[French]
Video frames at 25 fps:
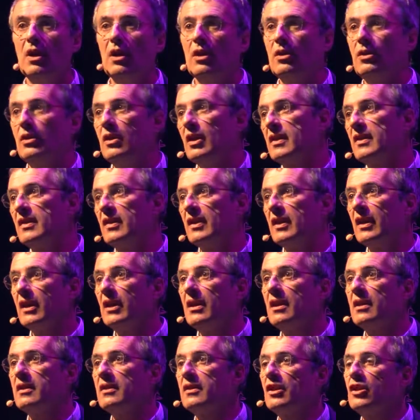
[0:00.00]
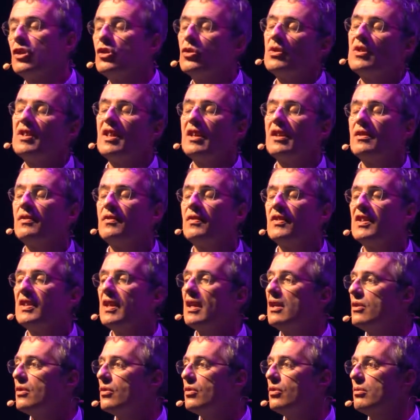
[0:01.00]
d'intégrer l'intelligence
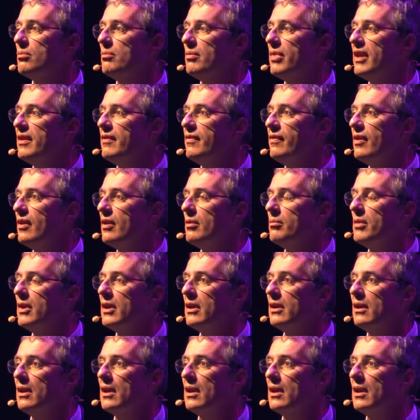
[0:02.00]
artificielle dans une plateforme.